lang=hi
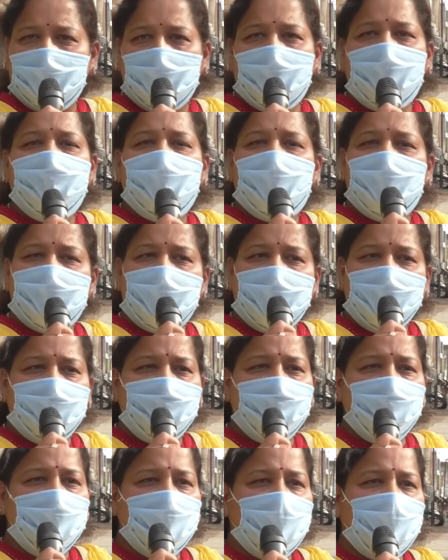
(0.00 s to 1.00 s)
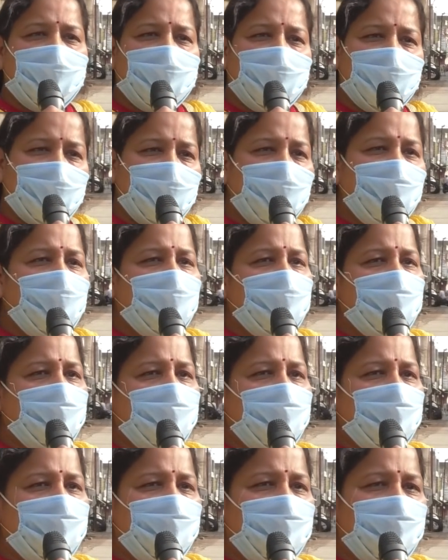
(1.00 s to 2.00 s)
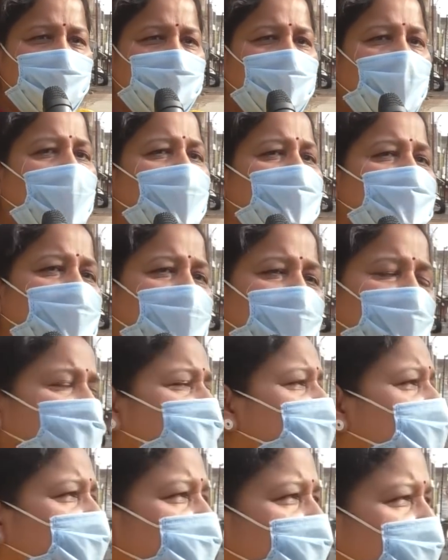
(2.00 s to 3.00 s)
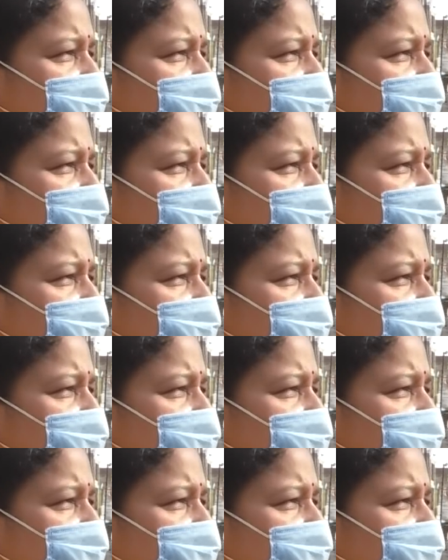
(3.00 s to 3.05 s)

गंभीरता से विचार करें और बाहर से आने वाले